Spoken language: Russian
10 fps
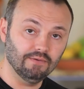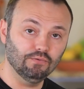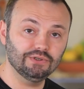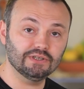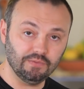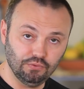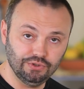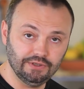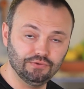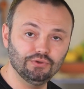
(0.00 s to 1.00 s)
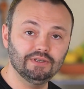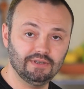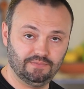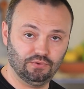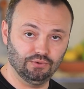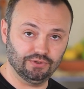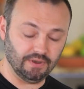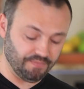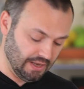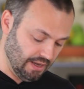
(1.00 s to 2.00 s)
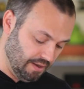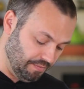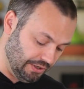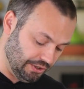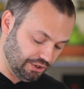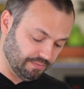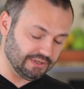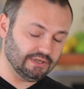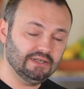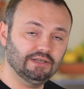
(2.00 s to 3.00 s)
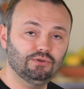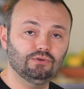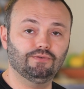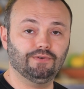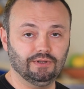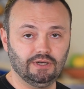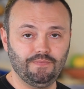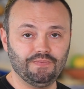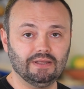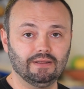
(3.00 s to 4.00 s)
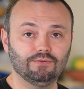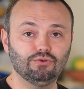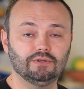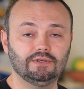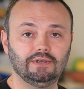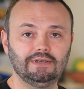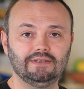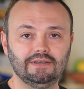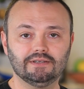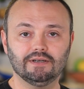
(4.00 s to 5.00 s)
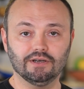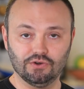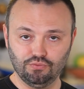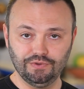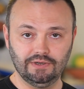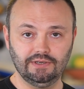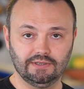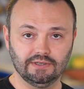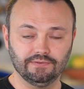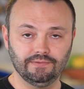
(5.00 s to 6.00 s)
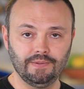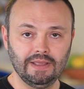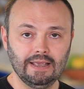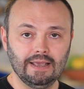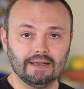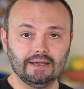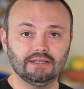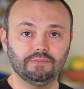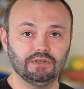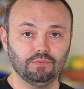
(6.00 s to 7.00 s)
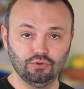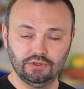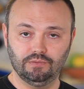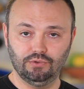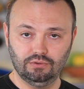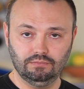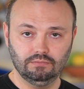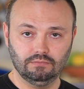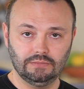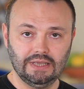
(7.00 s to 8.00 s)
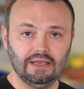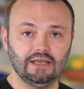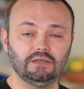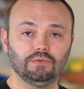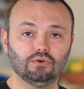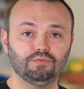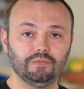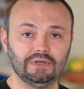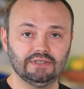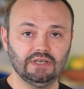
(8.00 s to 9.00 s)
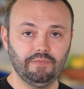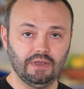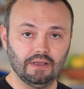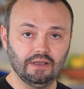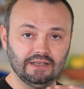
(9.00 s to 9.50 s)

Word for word: Вот с капустой все не так просто. Прежде чем разрезать ее в хлам, нужно отделить несколько крупных листиков. Когда мы это блюдо соберем, этими крупными листами